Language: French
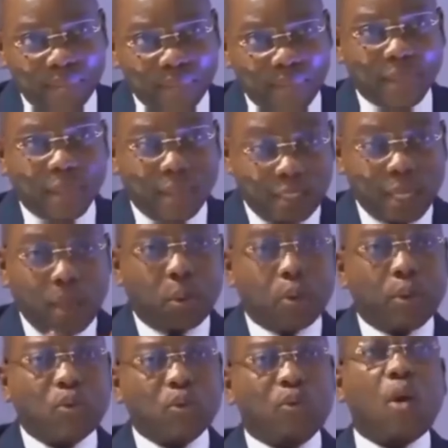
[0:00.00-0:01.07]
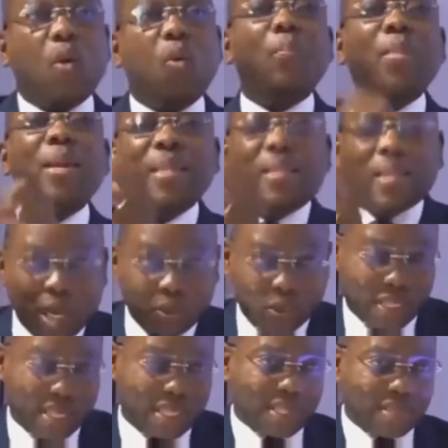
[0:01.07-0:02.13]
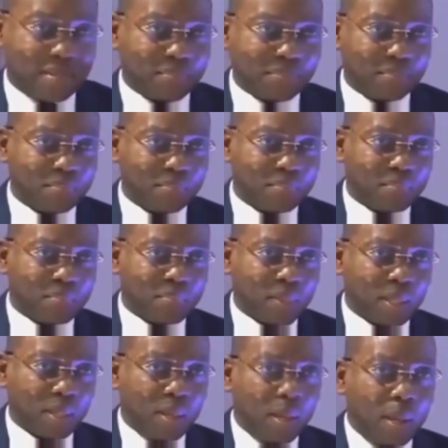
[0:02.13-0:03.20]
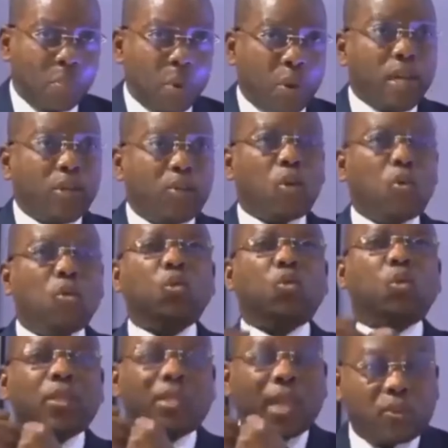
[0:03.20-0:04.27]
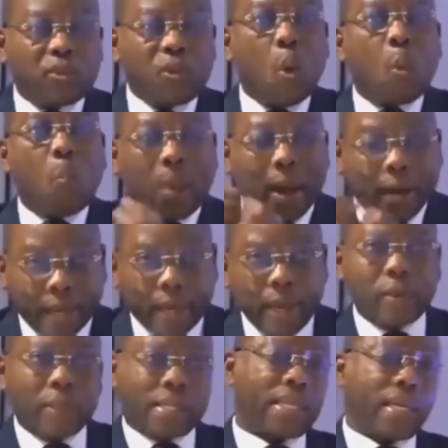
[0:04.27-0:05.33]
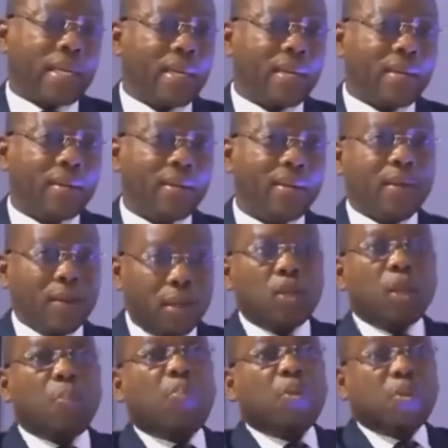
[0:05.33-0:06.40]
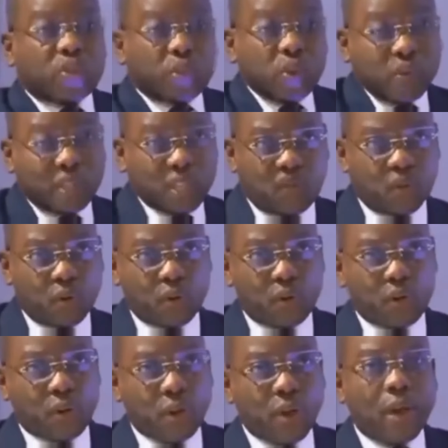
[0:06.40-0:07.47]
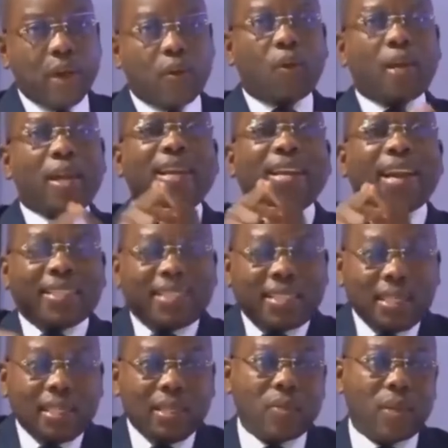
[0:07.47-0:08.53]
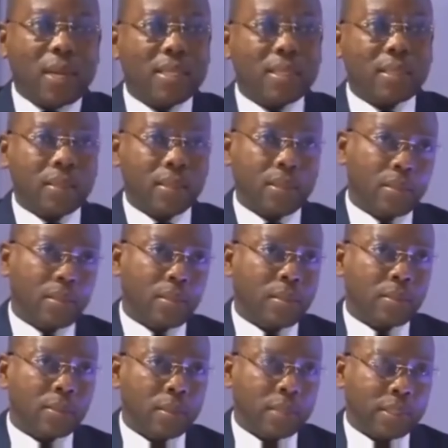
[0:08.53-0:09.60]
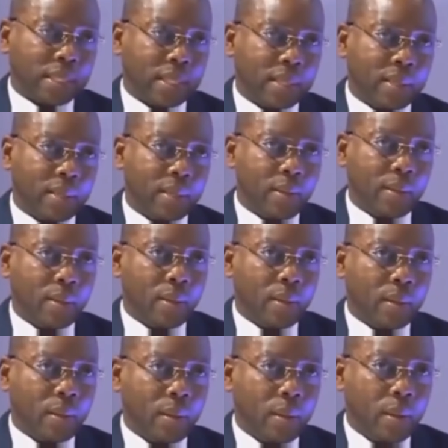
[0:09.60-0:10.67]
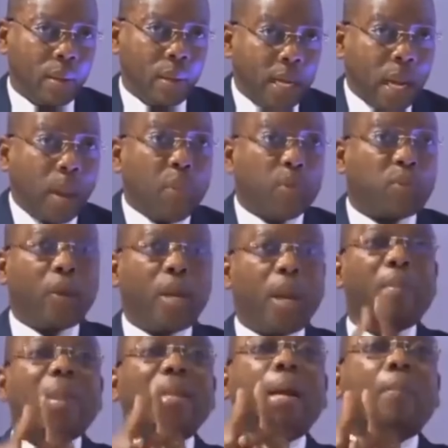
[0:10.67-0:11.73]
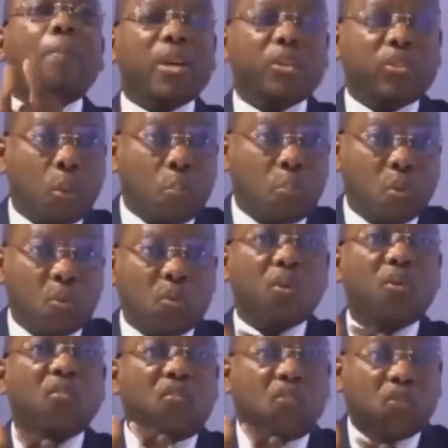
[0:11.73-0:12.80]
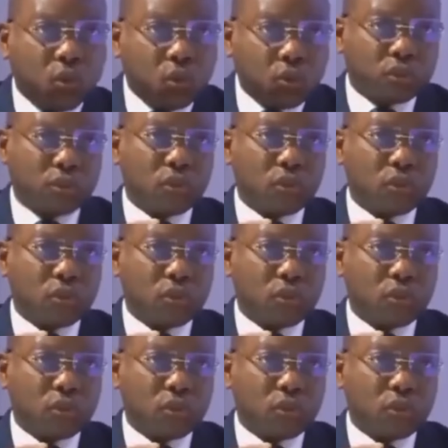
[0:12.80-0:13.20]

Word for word: J'ai produit tout ça au ministre de la Justice pour qu'il donne l'autorisation au parquet de Tessalé de poursuivre ces fraudeurs et qu'on les radie de la liste de, Tessalé. Et qu'en plus, on les mette en prison pour fraude sur nos